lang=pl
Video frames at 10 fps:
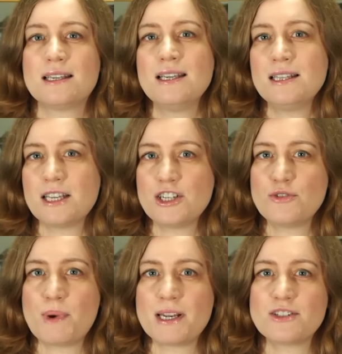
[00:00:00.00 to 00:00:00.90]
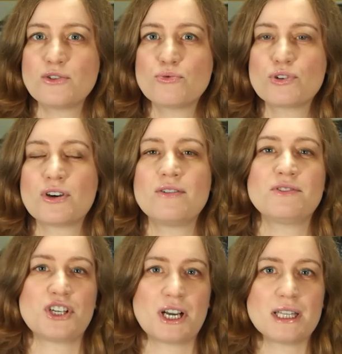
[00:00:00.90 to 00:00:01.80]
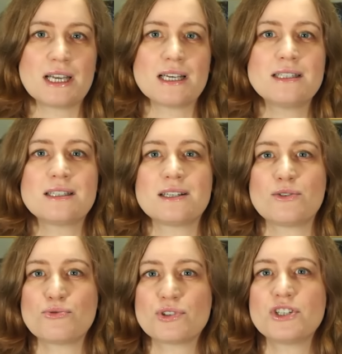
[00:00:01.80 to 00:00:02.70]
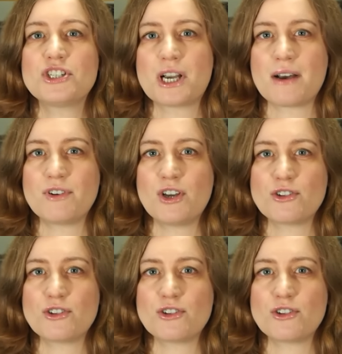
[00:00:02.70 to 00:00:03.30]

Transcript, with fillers: i też bardzo dużo czeka nas różnych ciekawych